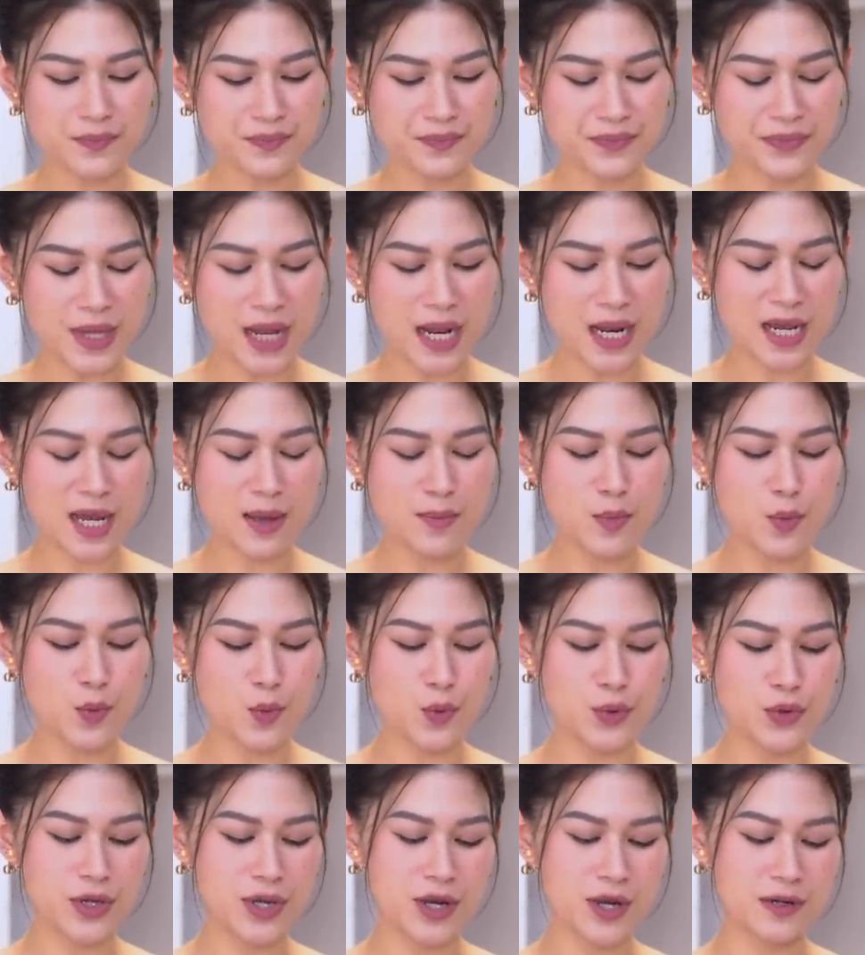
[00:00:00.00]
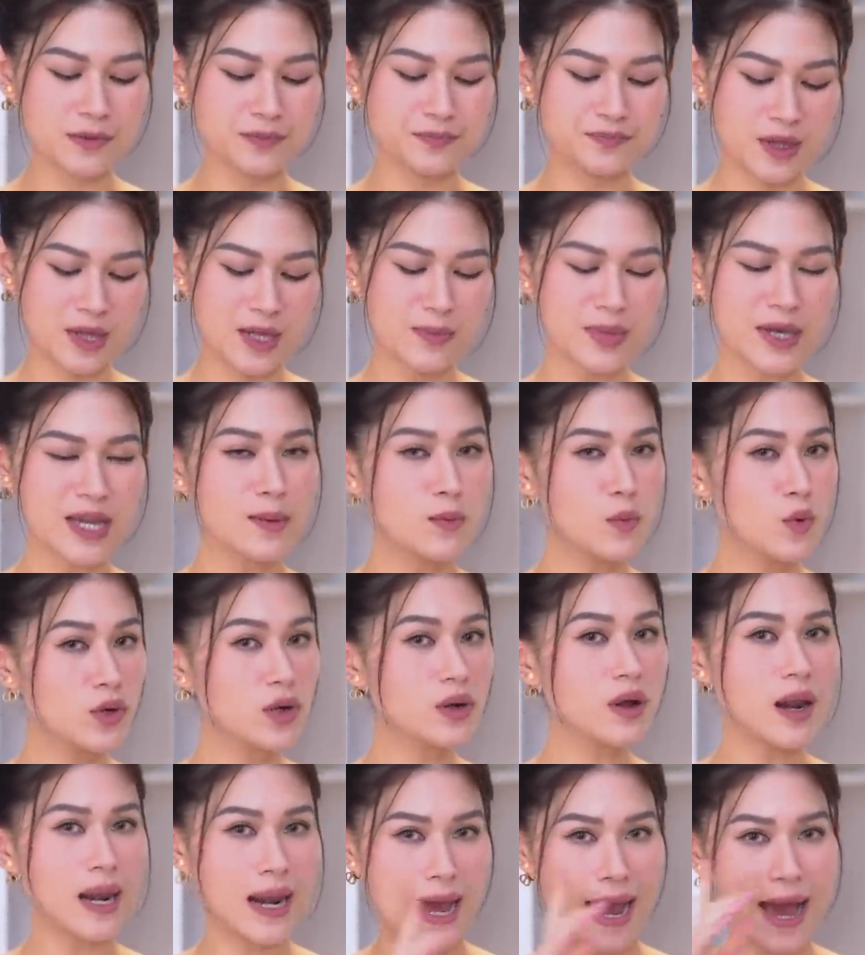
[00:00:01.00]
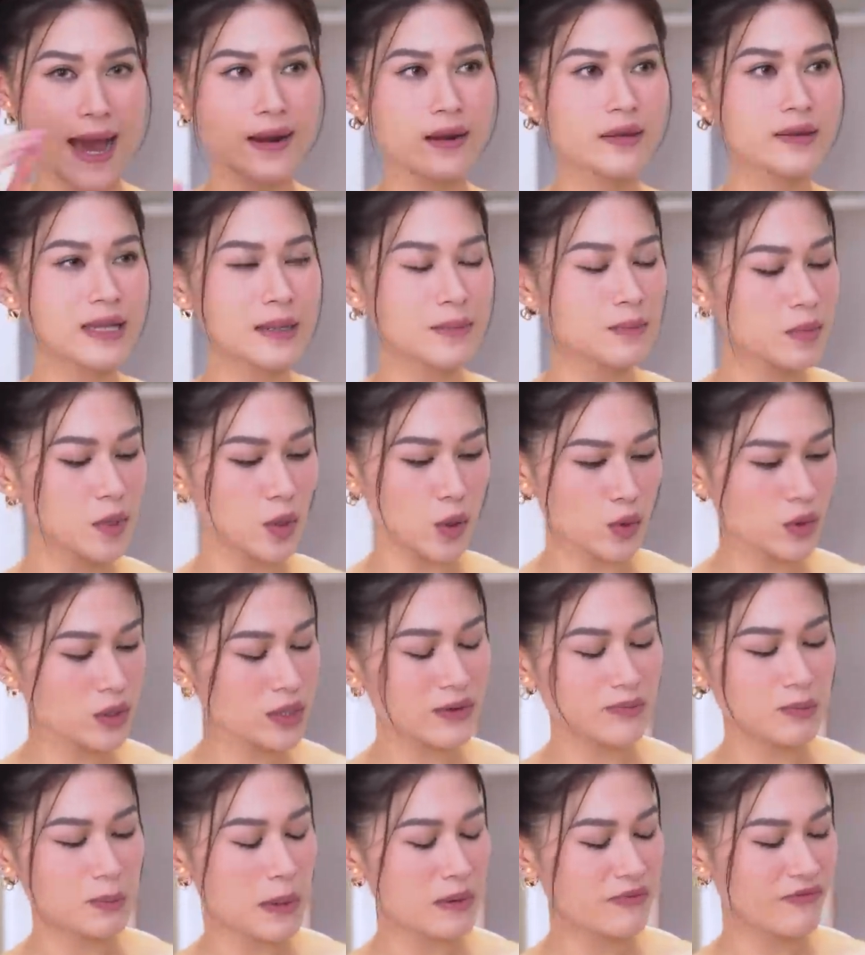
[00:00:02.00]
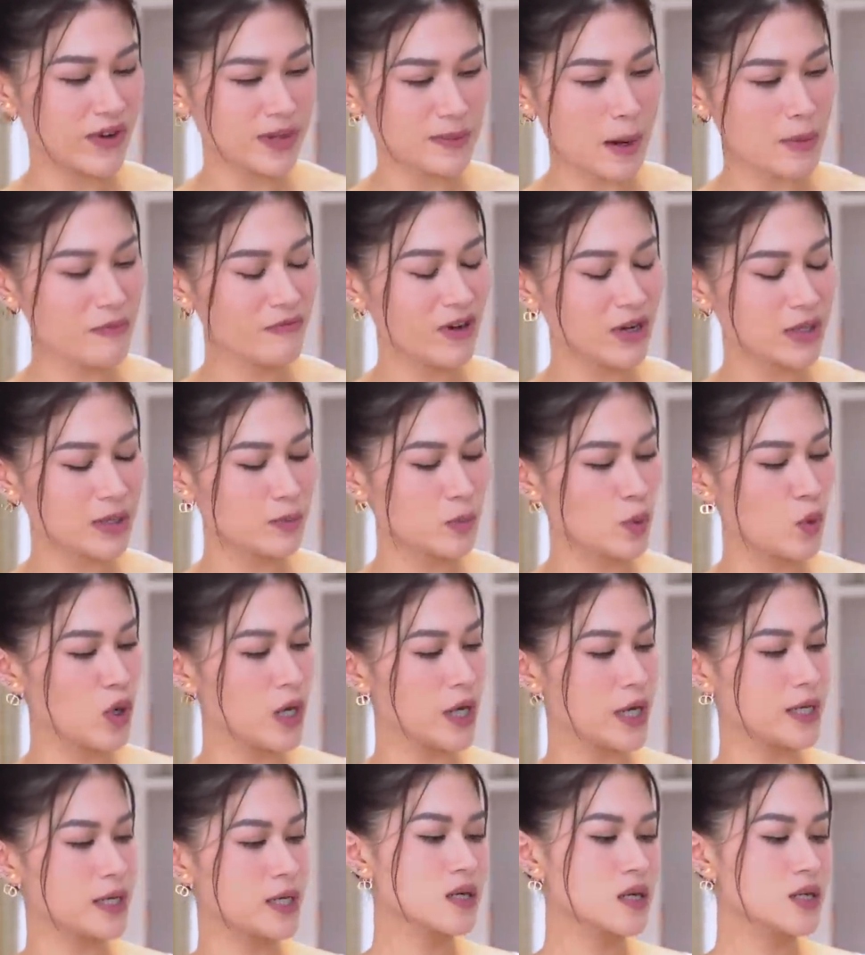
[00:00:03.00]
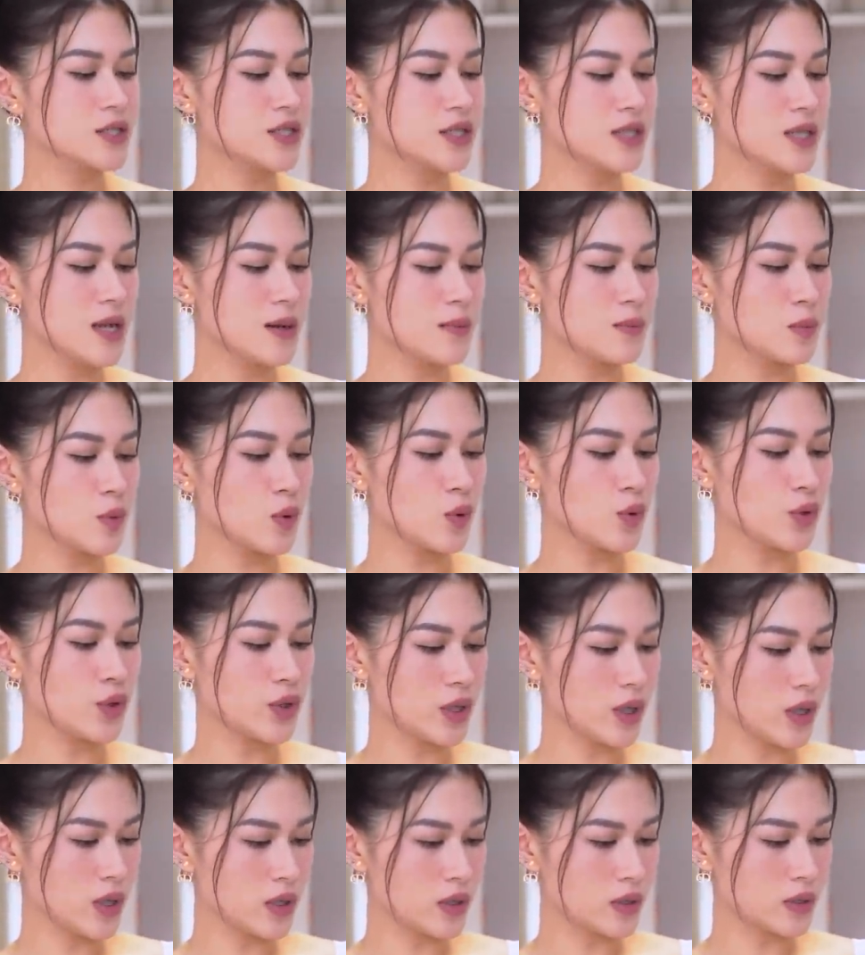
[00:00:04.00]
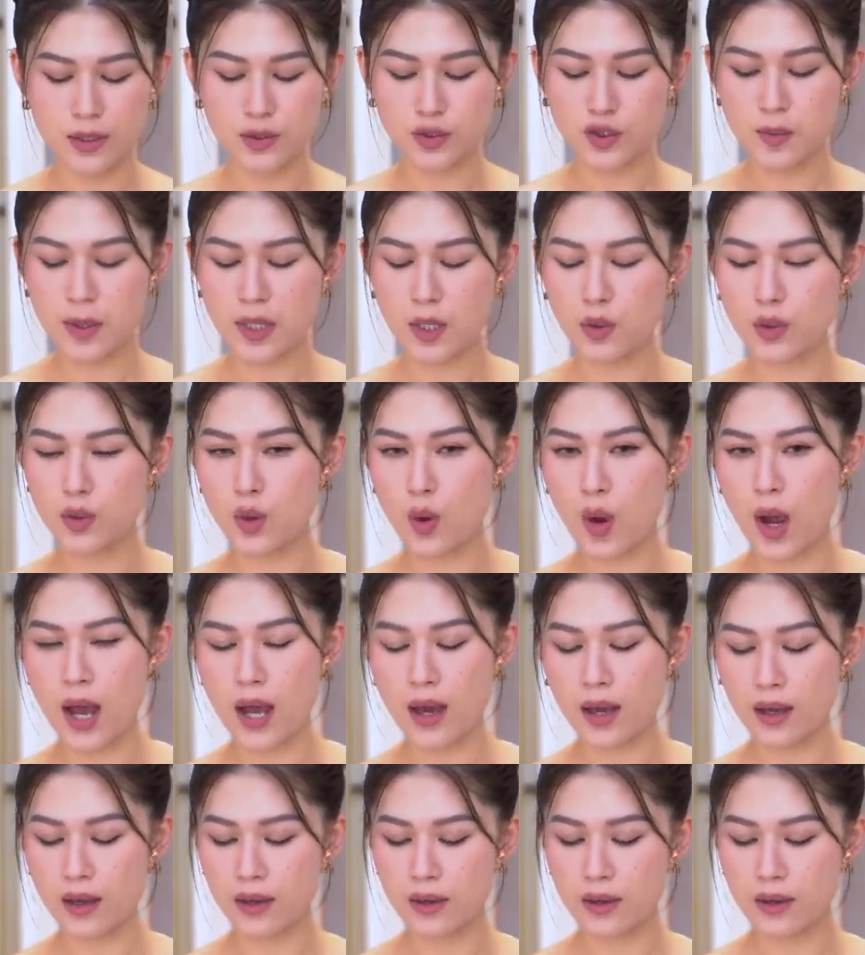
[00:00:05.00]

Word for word: Đây là cái mùi, Tâm thấy cái mùi rất là lạ nên Tâm kiểu như Tâm phải bấm vào Tâm mua liền. Đó chính là mùi tobacco noir,